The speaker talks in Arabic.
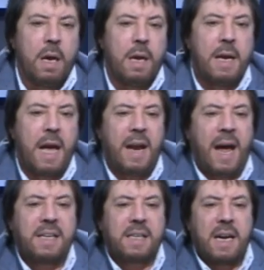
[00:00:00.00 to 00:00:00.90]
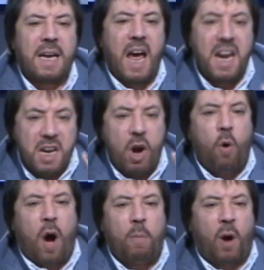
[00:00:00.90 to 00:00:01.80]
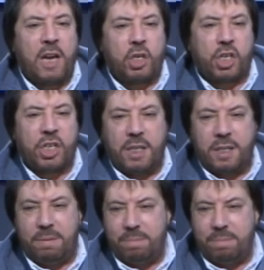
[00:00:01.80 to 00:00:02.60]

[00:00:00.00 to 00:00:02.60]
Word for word: لان حتى لانه ابو علي الشيعي